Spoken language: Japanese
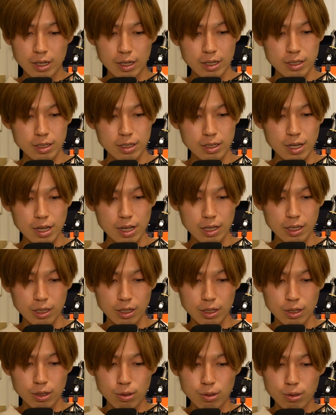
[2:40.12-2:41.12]

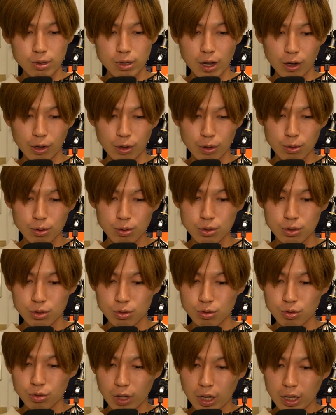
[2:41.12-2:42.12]

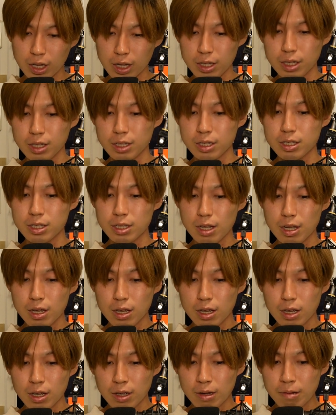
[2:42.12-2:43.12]
1947年ですね、
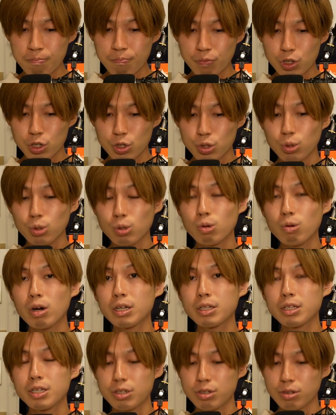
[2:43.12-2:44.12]
昭和
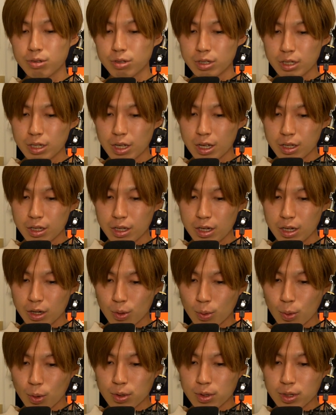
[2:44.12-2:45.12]
22年に
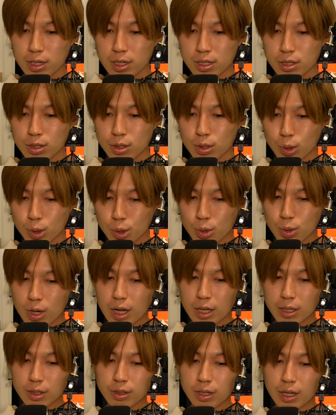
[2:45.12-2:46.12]
国立図書
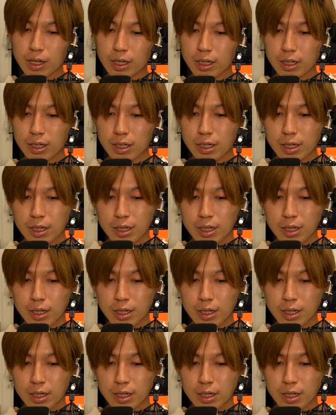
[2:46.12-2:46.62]
館となり、